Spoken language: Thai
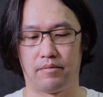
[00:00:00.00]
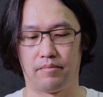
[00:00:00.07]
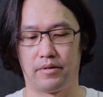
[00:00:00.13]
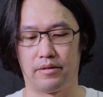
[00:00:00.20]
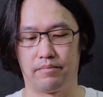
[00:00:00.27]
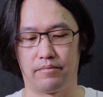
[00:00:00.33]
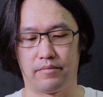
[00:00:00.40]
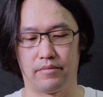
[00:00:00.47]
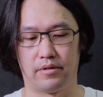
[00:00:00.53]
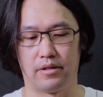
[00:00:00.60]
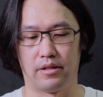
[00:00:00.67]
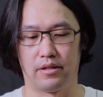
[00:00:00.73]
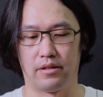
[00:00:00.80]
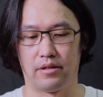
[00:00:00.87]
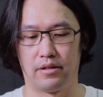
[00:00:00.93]
ปึ๊บ
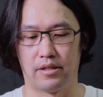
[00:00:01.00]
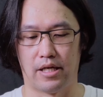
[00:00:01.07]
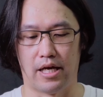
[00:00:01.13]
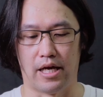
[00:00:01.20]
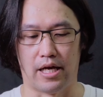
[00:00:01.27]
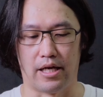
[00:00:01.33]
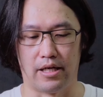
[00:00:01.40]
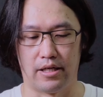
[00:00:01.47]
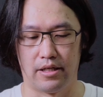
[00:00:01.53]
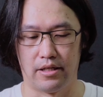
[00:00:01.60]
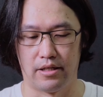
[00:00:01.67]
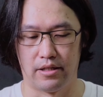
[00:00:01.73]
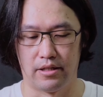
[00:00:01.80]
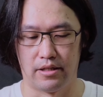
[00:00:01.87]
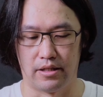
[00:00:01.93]
อ่า
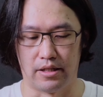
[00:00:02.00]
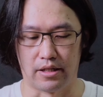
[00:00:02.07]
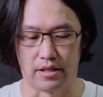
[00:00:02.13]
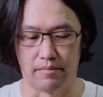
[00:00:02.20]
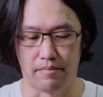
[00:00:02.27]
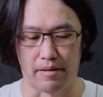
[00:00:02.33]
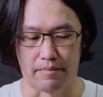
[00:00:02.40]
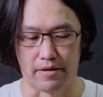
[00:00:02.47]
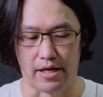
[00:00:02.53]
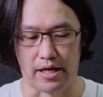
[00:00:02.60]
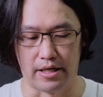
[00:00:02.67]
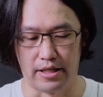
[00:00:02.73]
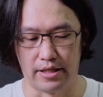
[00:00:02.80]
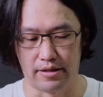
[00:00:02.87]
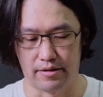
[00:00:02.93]
แล้วก็ปรับขา
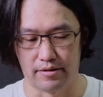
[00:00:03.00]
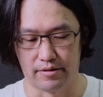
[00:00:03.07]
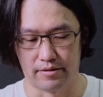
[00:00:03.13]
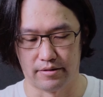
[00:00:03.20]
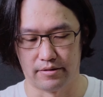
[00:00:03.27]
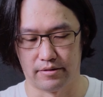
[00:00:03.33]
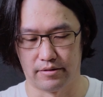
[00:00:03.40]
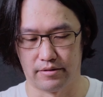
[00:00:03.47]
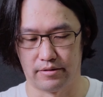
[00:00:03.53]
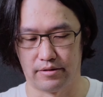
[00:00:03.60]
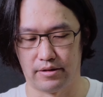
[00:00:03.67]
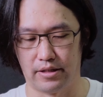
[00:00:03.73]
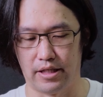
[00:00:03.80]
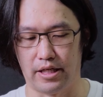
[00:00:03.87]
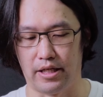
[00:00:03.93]
นี้
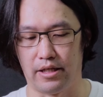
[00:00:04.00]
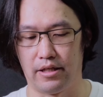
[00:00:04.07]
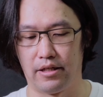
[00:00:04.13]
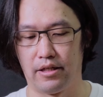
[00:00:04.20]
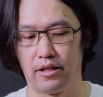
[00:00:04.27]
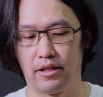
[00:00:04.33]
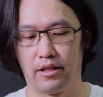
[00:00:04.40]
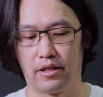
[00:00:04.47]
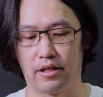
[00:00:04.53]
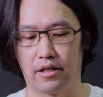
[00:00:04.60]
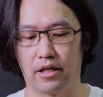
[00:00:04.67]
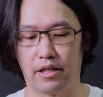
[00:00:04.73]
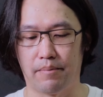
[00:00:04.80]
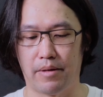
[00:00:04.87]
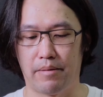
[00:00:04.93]
นี่ก็
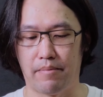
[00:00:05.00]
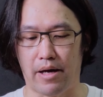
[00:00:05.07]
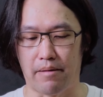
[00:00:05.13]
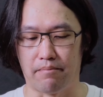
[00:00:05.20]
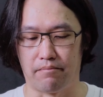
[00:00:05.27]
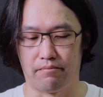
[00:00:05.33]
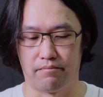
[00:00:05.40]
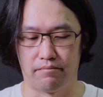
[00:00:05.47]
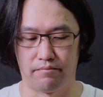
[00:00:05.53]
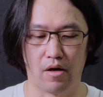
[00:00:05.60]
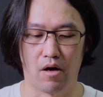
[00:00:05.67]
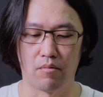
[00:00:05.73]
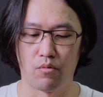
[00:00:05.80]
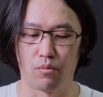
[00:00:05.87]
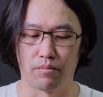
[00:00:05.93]
จะเป็นแบบกล้
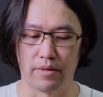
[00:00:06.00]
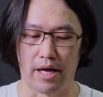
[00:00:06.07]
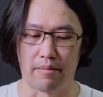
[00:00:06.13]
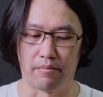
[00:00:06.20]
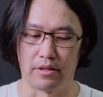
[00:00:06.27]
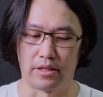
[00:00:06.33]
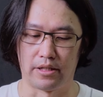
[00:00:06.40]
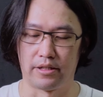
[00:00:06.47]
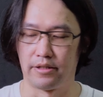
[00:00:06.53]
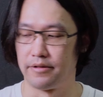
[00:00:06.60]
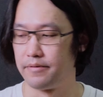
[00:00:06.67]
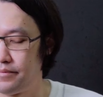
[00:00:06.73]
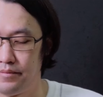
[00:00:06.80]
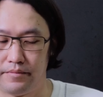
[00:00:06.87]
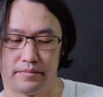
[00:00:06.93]
องมุมต่ำเลย
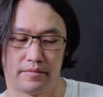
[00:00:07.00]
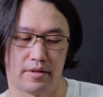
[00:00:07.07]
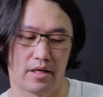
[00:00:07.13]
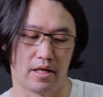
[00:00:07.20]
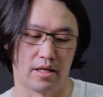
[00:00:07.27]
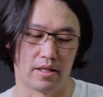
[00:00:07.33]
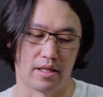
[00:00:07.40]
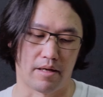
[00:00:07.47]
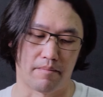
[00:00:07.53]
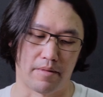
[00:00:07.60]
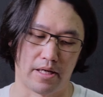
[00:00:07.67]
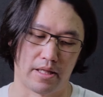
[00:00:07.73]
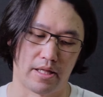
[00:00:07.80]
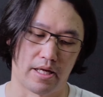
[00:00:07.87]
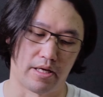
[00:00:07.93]
สา
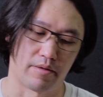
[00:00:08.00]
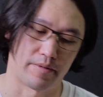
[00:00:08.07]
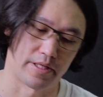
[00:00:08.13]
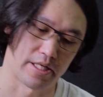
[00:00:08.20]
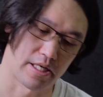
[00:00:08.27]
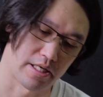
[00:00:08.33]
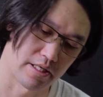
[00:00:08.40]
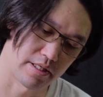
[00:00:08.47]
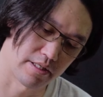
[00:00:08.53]
มารถใส่เข้าไปได้